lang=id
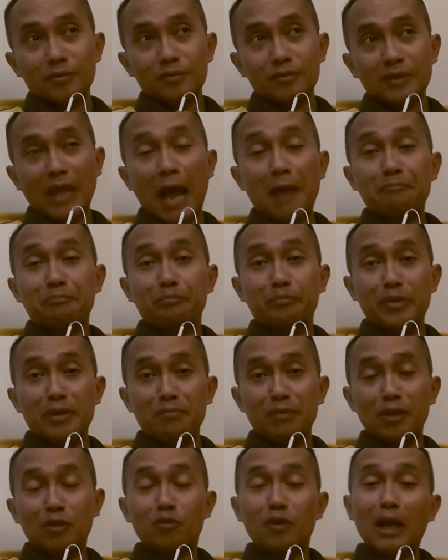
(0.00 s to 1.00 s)
tabib
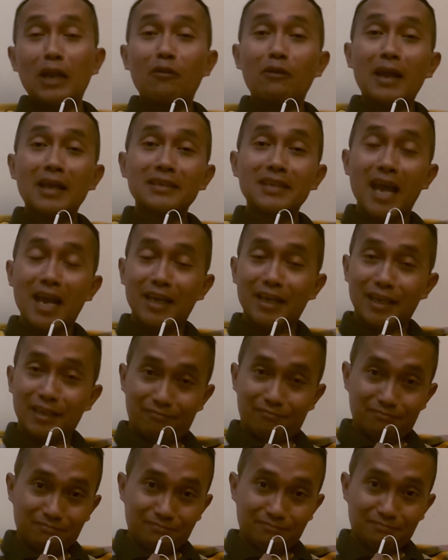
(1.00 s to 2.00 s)
itu kan orang
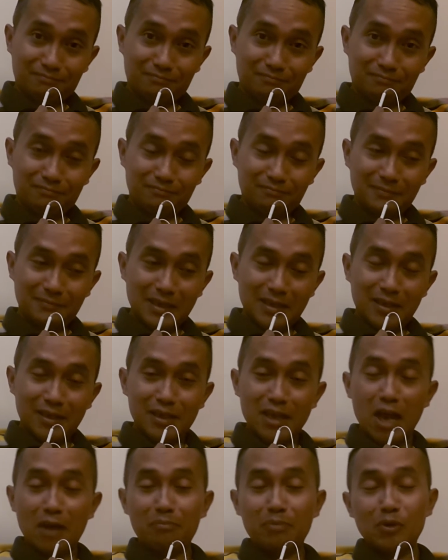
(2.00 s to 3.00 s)
sakit.
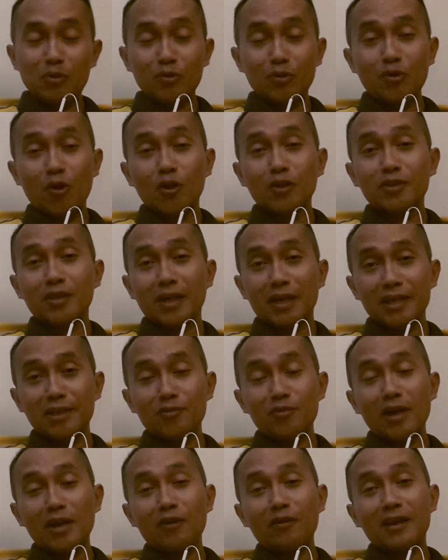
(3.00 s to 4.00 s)
Yang perlu dokter
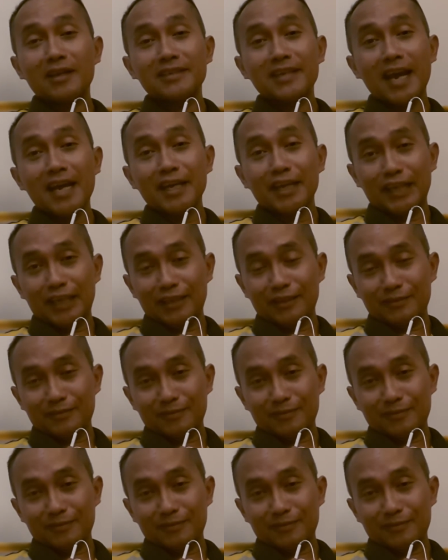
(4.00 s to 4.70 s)
itu kan orang sakit.